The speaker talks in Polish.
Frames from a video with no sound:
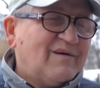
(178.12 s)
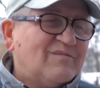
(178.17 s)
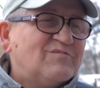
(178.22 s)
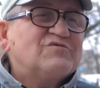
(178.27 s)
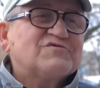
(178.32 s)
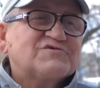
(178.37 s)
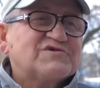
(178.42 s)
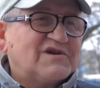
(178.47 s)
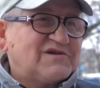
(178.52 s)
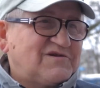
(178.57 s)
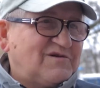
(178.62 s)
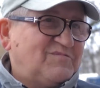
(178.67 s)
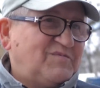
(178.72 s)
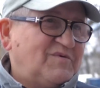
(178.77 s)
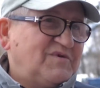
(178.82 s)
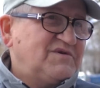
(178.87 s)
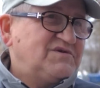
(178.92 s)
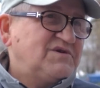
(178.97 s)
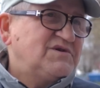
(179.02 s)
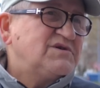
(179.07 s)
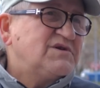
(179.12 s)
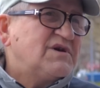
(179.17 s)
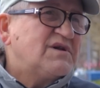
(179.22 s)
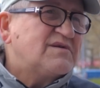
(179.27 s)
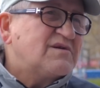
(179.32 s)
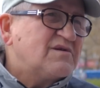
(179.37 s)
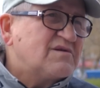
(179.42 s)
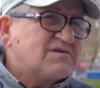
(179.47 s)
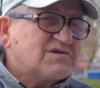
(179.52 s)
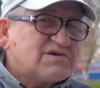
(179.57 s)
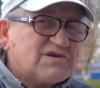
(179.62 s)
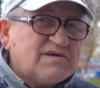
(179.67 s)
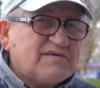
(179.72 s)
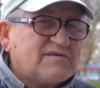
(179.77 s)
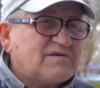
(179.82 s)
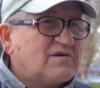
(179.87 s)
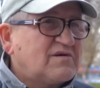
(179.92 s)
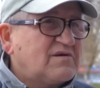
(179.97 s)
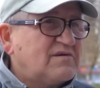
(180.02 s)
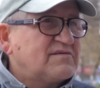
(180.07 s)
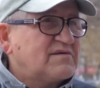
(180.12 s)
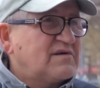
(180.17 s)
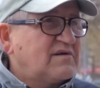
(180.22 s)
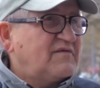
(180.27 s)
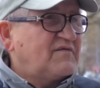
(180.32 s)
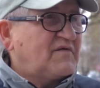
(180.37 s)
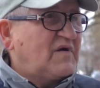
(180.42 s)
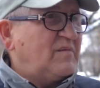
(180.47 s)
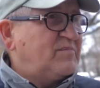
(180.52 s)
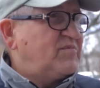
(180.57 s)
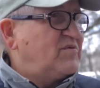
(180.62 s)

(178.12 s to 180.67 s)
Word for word: Muszę to powiedzieć. Jest to czysto rozgrywka